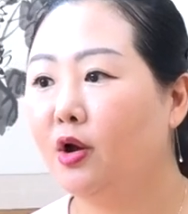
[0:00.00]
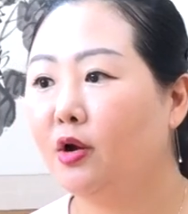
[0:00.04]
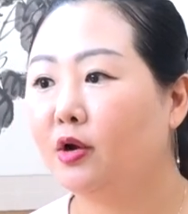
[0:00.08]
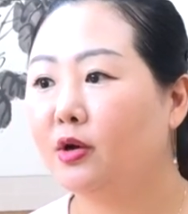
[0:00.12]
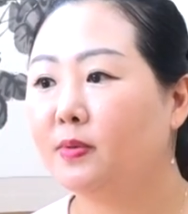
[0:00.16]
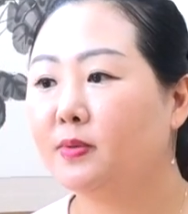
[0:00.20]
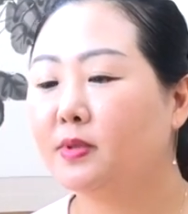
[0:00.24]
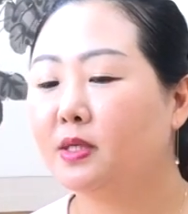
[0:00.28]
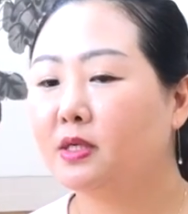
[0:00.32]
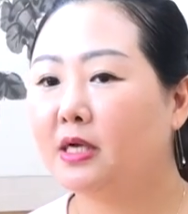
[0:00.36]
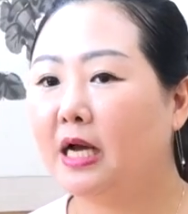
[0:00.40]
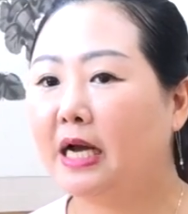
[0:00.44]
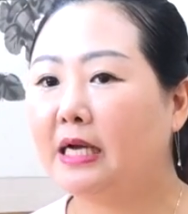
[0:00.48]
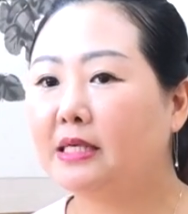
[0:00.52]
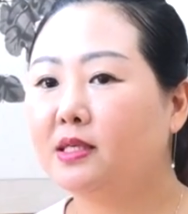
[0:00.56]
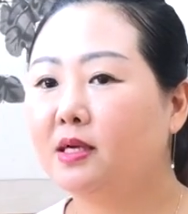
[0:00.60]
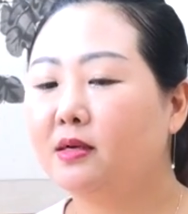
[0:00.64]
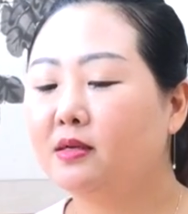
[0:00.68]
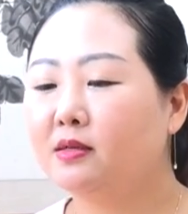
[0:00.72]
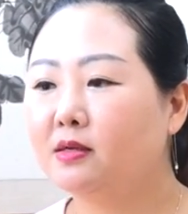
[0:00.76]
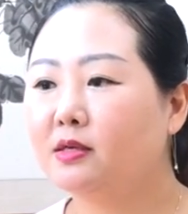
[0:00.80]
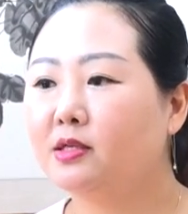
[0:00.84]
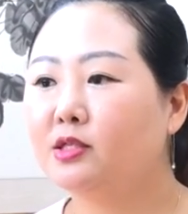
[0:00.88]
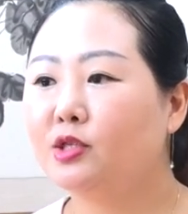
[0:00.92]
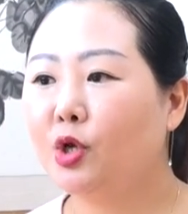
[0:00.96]
그래서 그
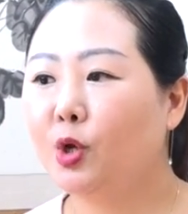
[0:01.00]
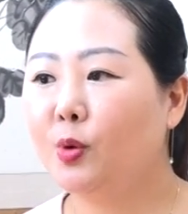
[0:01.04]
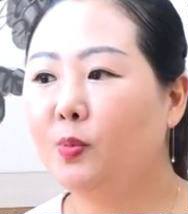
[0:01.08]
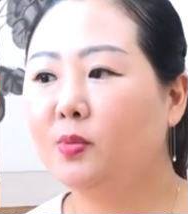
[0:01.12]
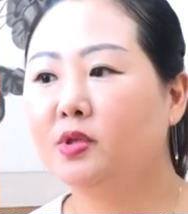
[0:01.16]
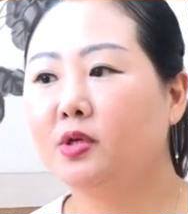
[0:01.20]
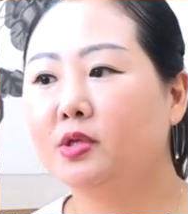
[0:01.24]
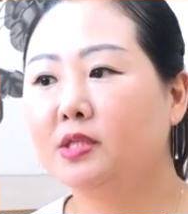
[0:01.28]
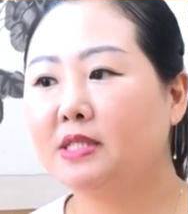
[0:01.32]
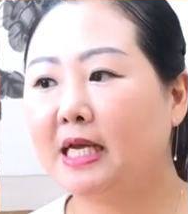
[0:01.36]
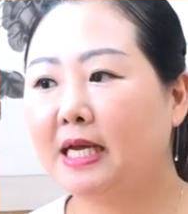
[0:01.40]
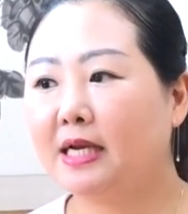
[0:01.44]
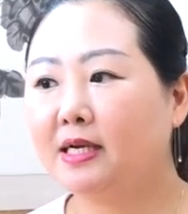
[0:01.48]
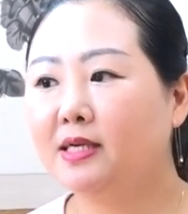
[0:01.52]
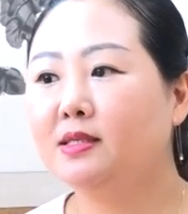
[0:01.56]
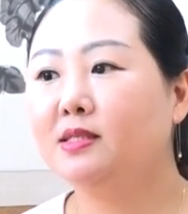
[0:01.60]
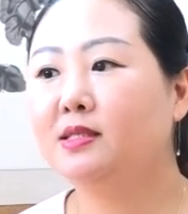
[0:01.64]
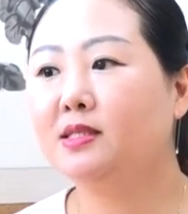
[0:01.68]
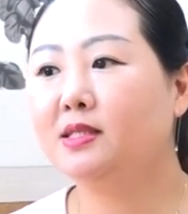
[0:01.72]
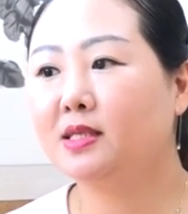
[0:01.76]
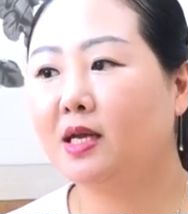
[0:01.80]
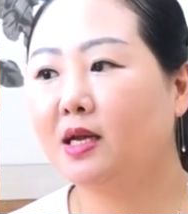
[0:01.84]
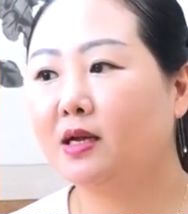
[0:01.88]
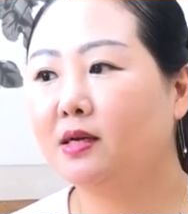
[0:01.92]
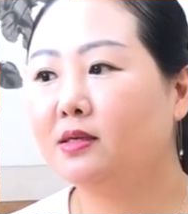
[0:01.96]
학생들을 처음부터
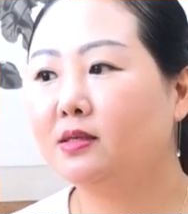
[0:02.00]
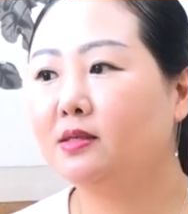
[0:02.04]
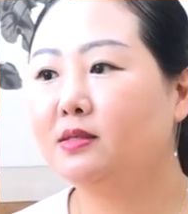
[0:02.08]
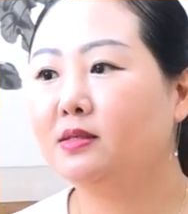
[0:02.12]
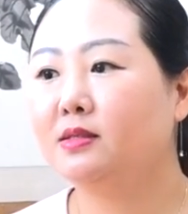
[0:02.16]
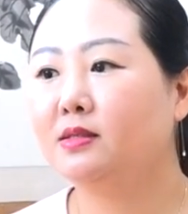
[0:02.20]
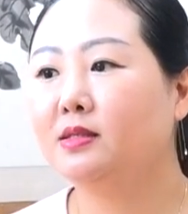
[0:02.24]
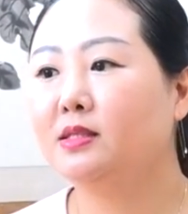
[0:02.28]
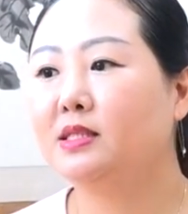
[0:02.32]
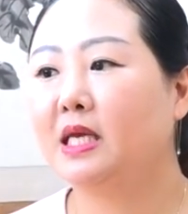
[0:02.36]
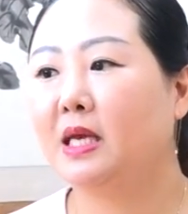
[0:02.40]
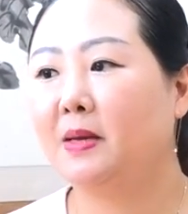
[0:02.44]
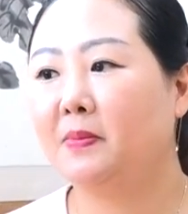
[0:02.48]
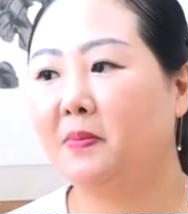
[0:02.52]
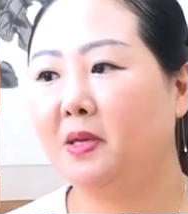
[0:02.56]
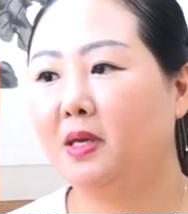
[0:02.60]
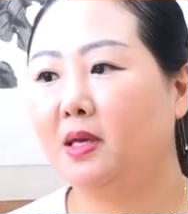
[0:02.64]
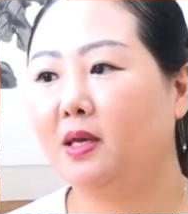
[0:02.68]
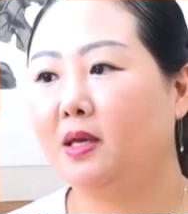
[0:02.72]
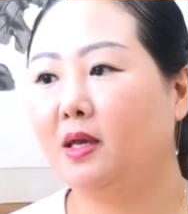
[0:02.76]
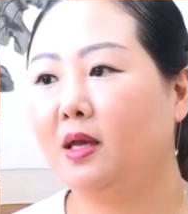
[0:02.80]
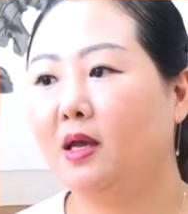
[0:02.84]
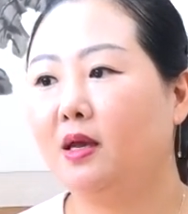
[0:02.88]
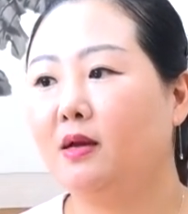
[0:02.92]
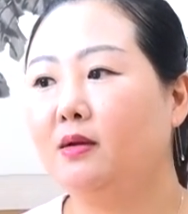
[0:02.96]
차근차근
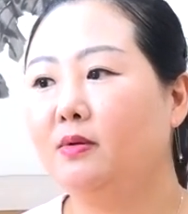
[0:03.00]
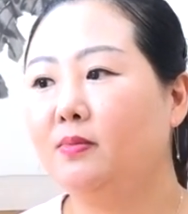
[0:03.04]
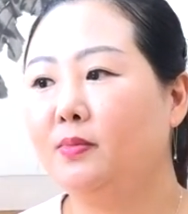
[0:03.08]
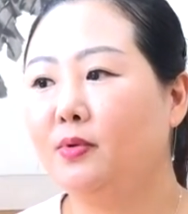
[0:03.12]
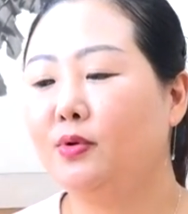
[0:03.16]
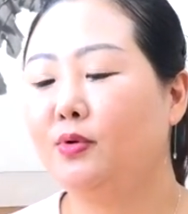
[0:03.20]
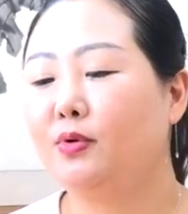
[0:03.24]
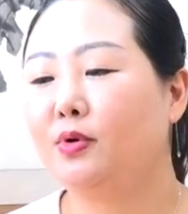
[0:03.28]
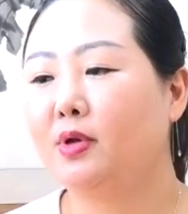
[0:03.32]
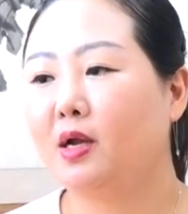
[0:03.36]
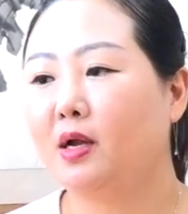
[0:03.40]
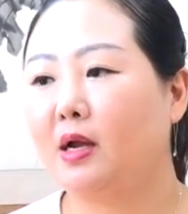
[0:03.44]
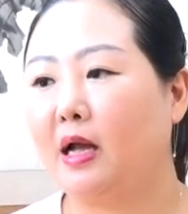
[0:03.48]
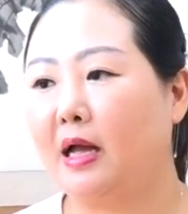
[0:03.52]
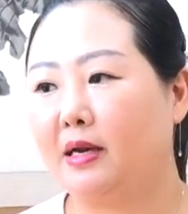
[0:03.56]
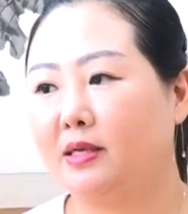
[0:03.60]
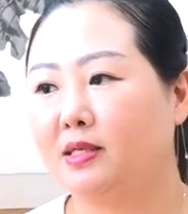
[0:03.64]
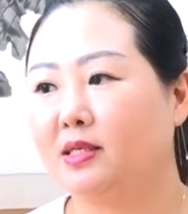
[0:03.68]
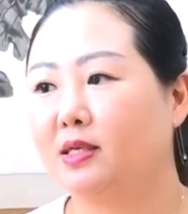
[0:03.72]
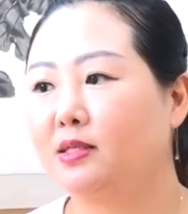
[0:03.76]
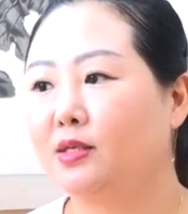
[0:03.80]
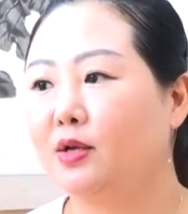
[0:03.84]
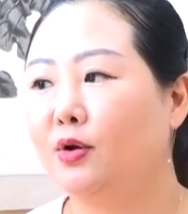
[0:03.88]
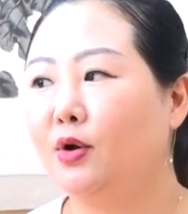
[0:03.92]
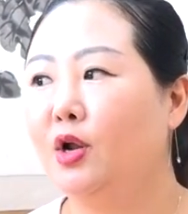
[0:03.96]
재미있게 흥미롭게
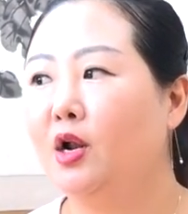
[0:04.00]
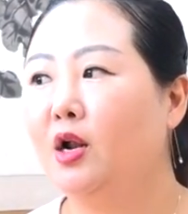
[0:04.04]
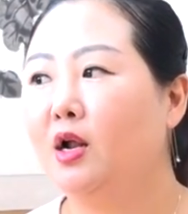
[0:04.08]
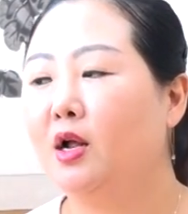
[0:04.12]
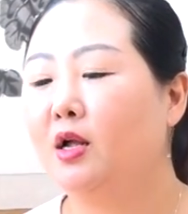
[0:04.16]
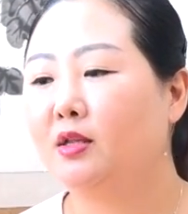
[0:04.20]
가르쳐서